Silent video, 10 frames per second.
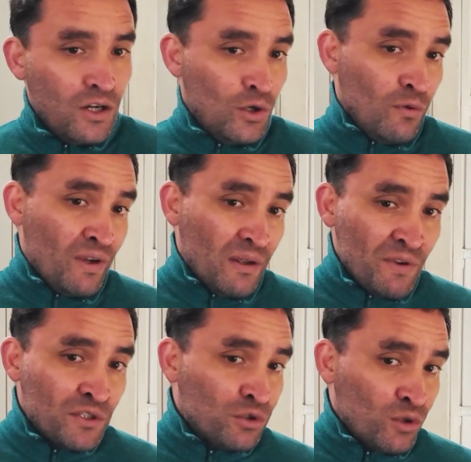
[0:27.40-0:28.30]
Los
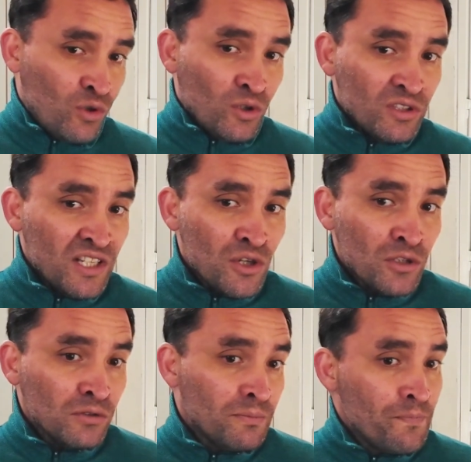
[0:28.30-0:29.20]
beneficios son
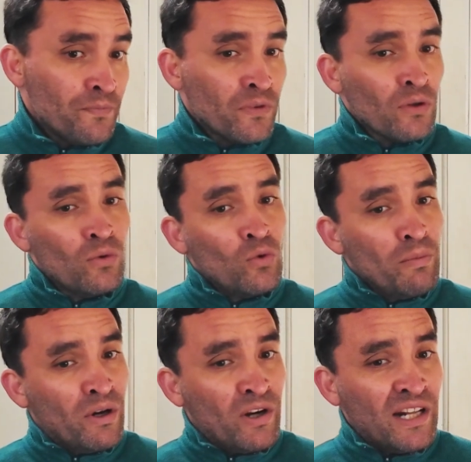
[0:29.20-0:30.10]
conocidos, un
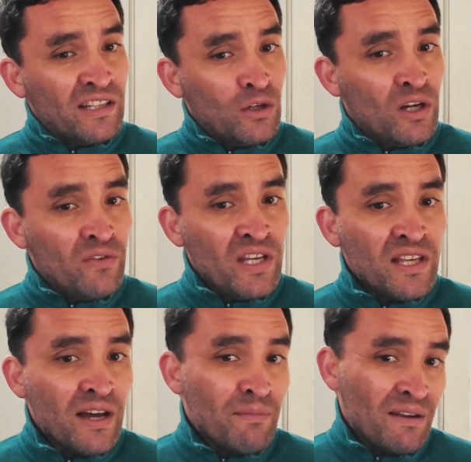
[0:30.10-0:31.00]
mejor estilo de
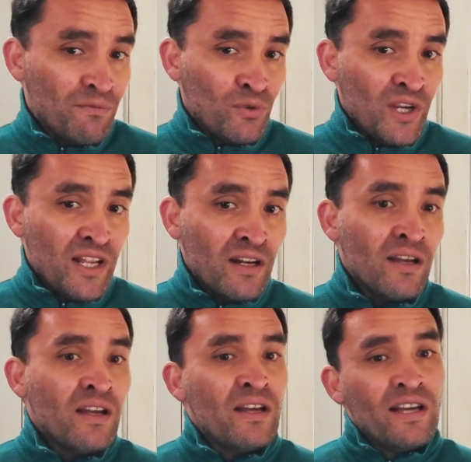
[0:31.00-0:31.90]
vida va a influir
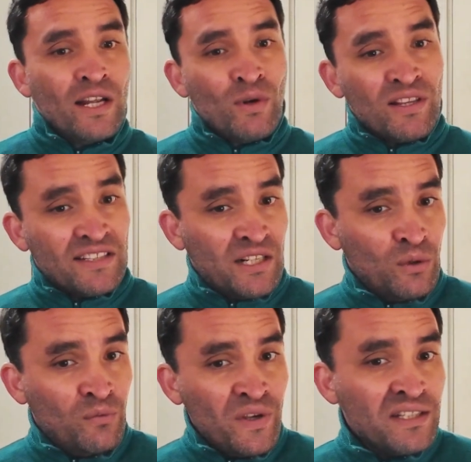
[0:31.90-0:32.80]
en nuestra
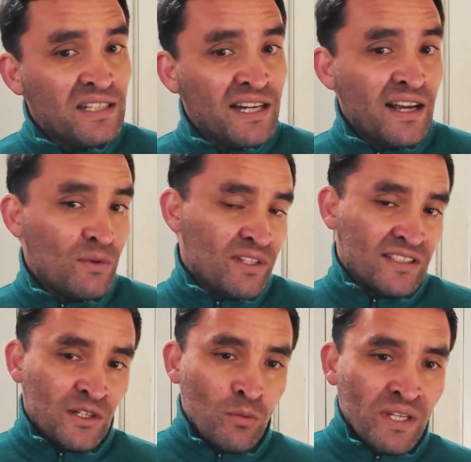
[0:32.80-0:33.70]
salud física, nuestra
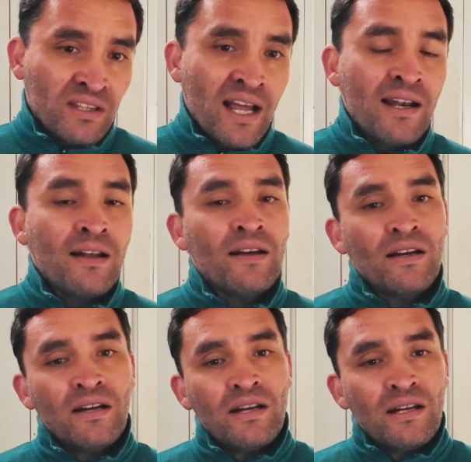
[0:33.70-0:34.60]
salud mental,
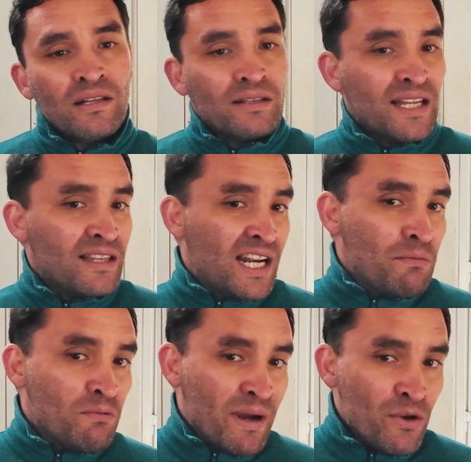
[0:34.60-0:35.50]

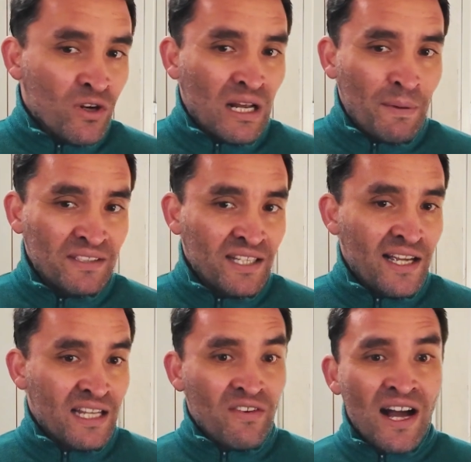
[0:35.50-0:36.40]
tendremos mayor capacidad
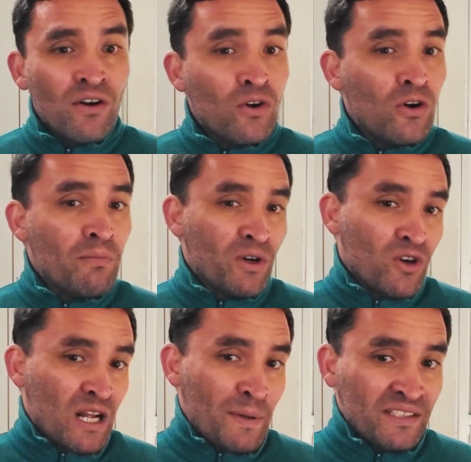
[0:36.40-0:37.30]
de trabajo,
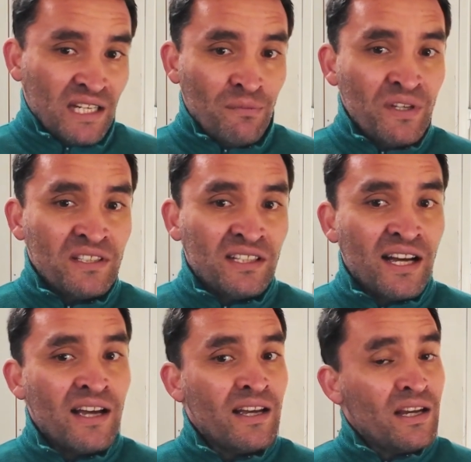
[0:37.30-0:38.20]
mejor capacidad
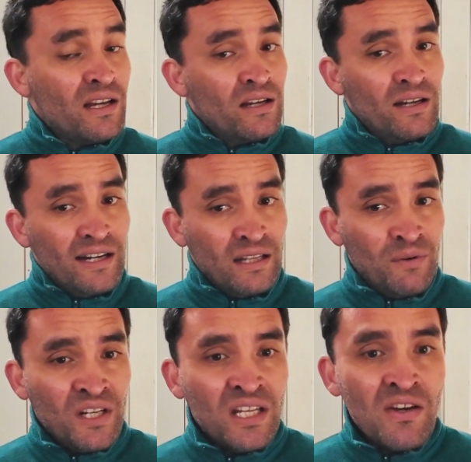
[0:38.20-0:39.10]
física. En
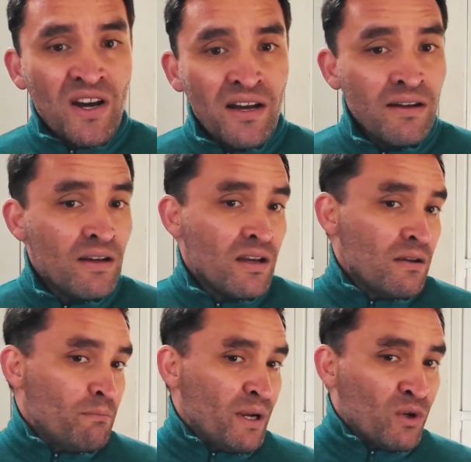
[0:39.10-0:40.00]
definitiva,
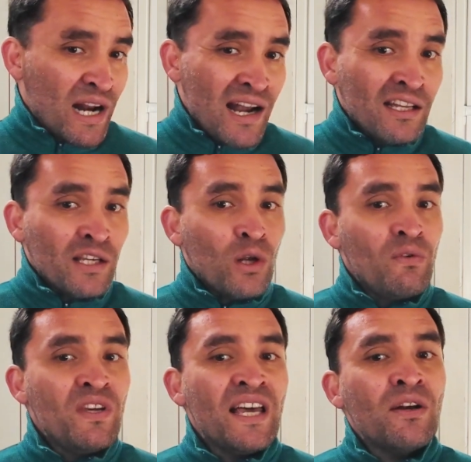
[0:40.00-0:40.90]
mejorar el estilo de
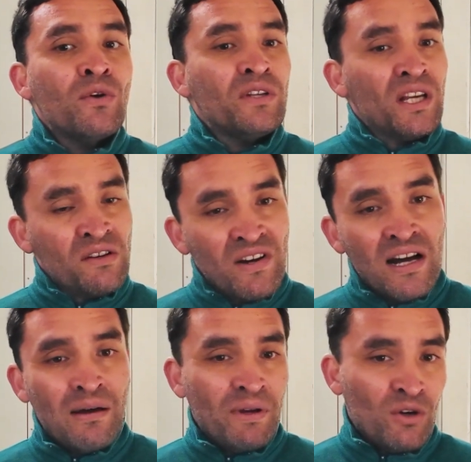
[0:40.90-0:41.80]
vida nos
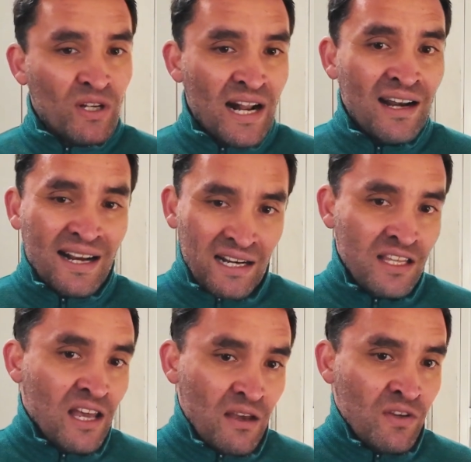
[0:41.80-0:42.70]
lleva a mejorar la
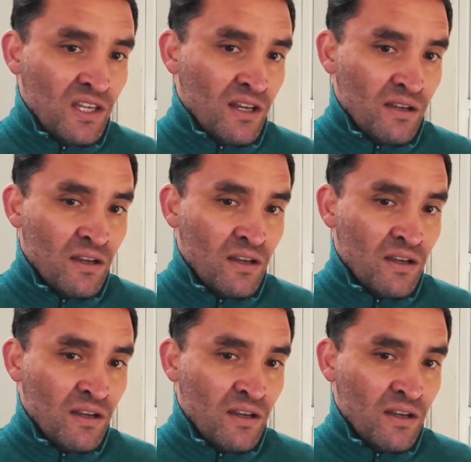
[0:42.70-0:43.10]
calidad de vida.